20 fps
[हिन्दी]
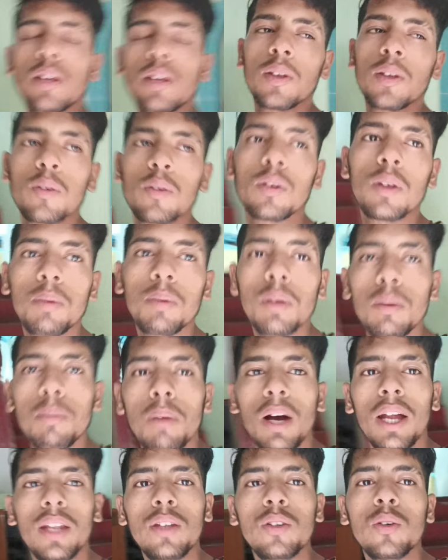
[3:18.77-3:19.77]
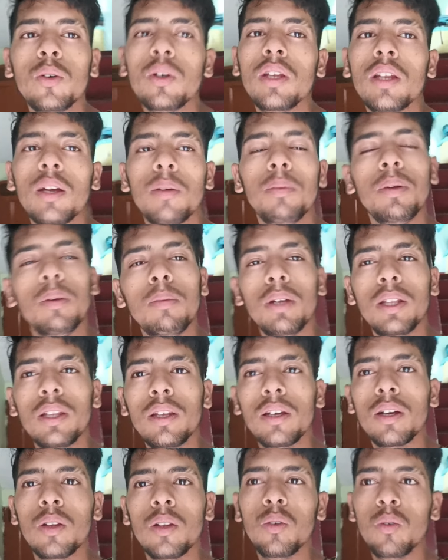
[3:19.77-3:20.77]
क्योंकि फिर बारिश होगी ना फिर बंद
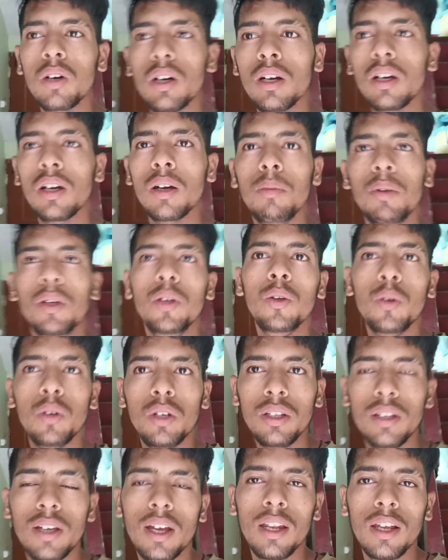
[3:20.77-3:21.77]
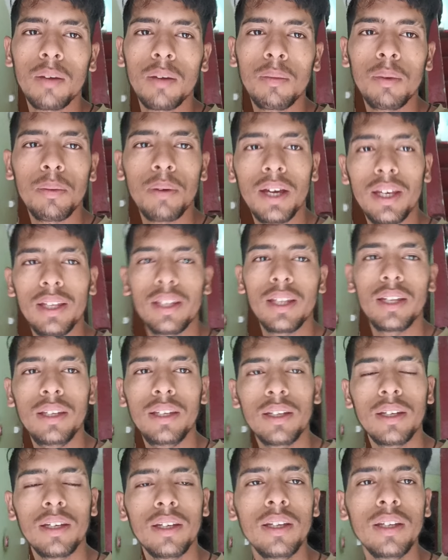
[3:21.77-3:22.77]
कर दूंगा अभी ड्यूटी जाने का भी फ़ायदा नहीं
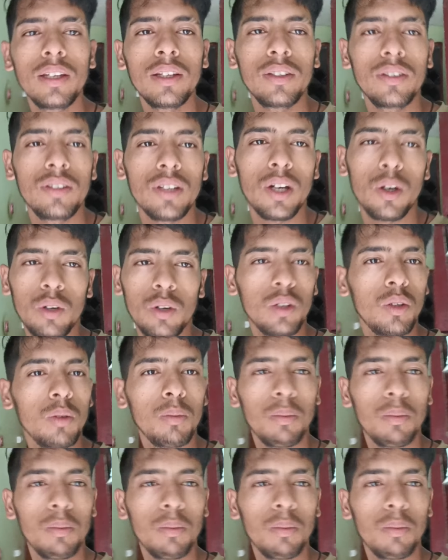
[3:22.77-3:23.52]
है जाऊंगा तो